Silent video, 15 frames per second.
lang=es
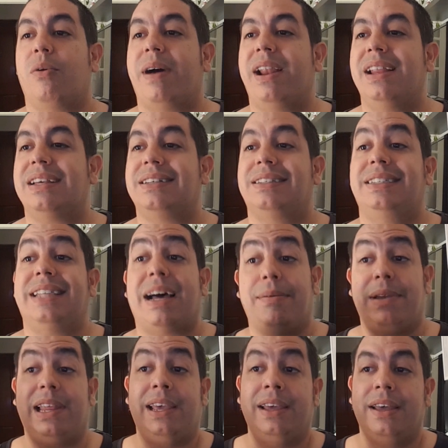global
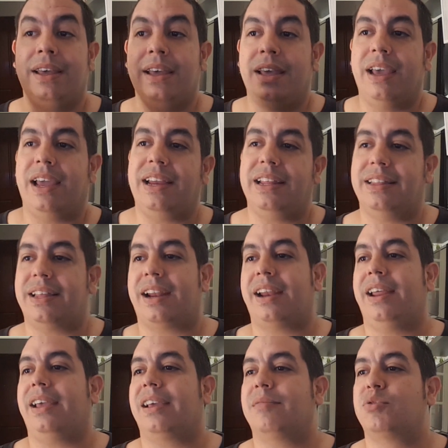estable en
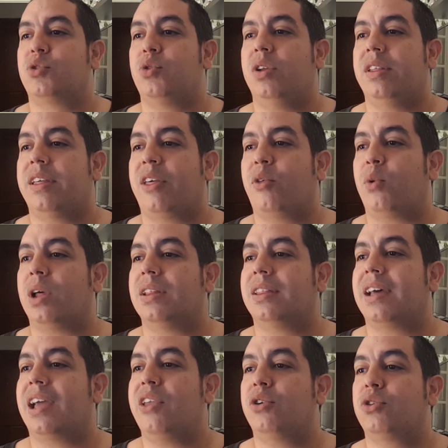Internet que hemos utilizado
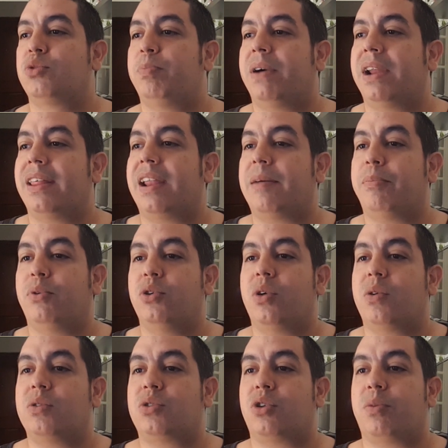durante años para dar
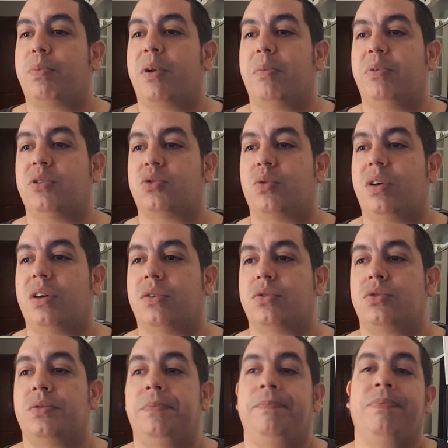apoyo a nuestros propios
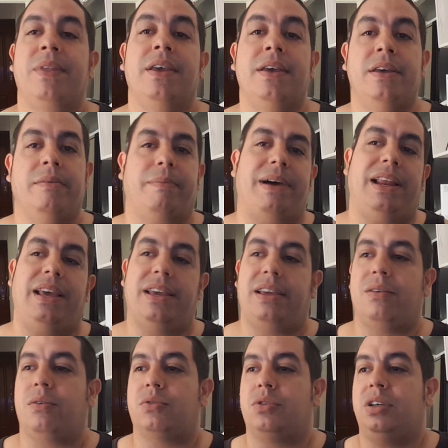juegos. ¿Vale?
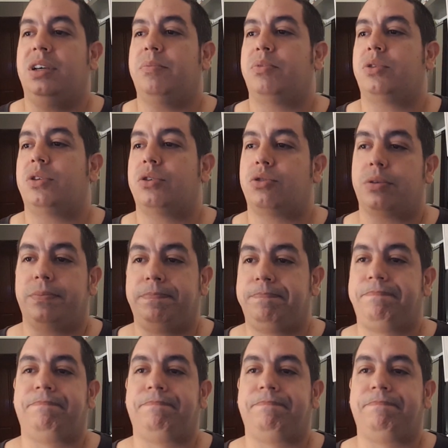Y luego sigue, pues eso.